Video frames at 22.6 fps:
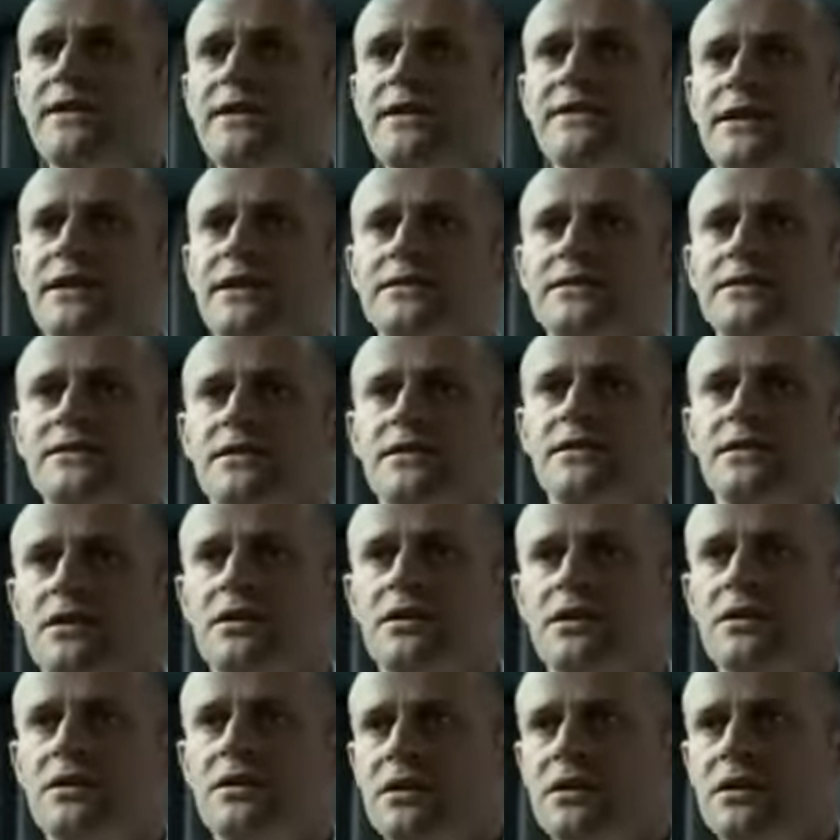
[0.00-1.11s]
Não,
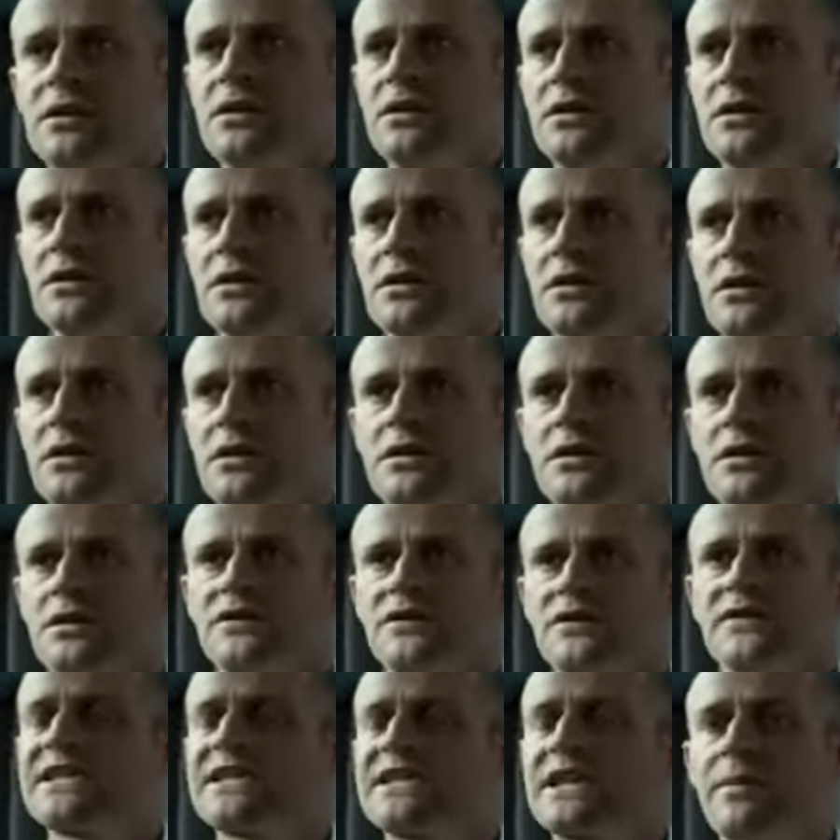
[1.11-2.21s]
Dennis.
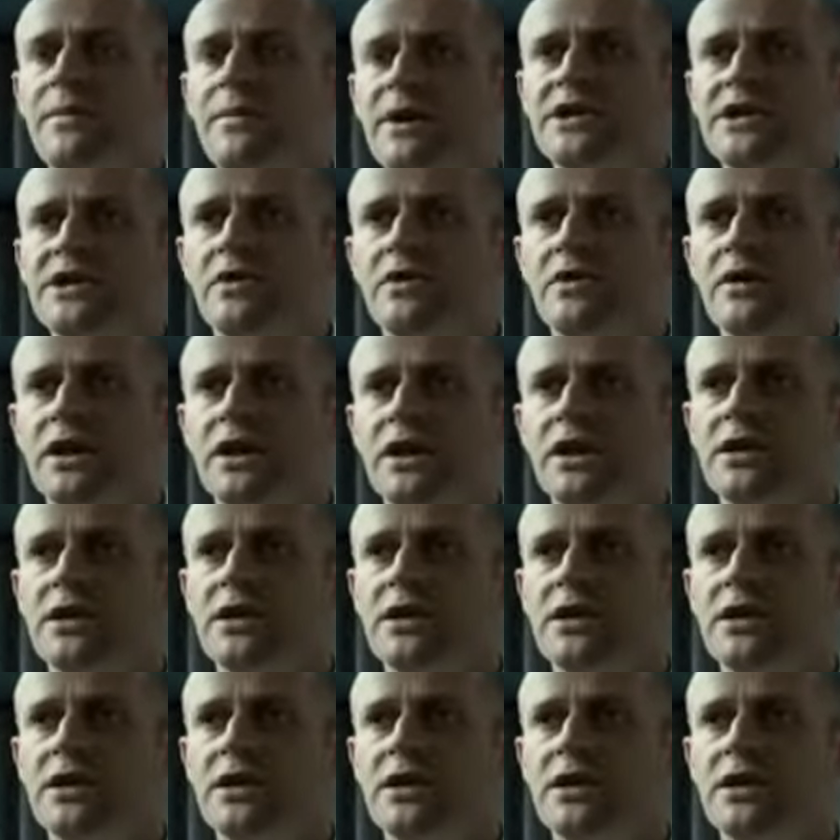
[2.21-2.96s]
Essas coisas não se